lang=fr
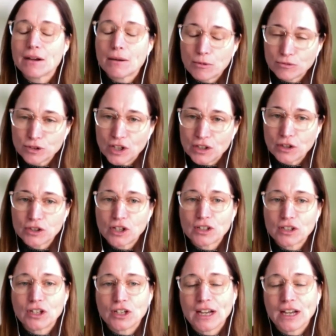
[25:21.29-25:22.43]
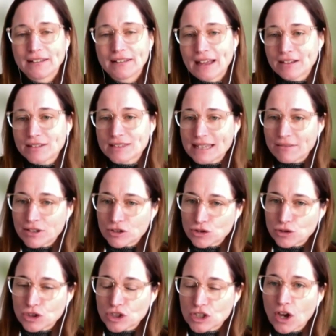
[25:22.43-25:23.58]
Pour vous donner un ordre de grandeur, ça va
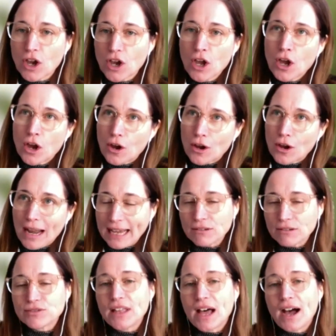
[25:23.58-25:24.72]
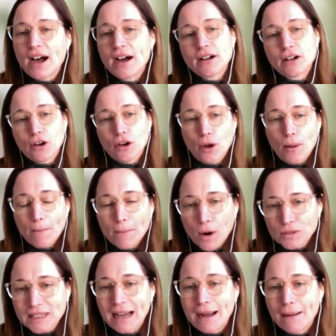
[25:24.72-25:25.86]
jusqu'à euh, la rive nord, euh,
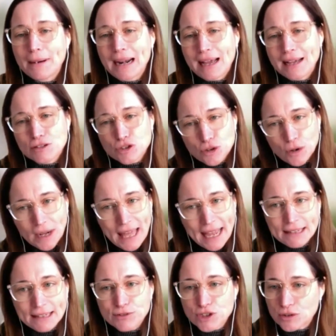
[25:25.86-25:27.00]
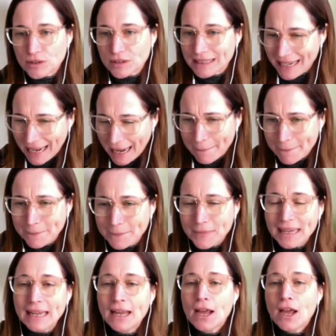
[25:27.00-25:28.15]
Mont-Tremblant, sur la rive sud,
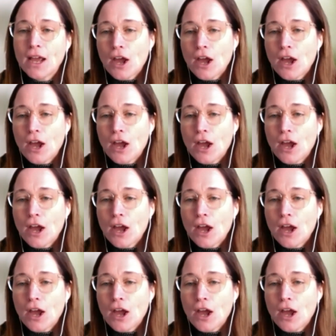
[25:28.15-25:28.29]
Grimby,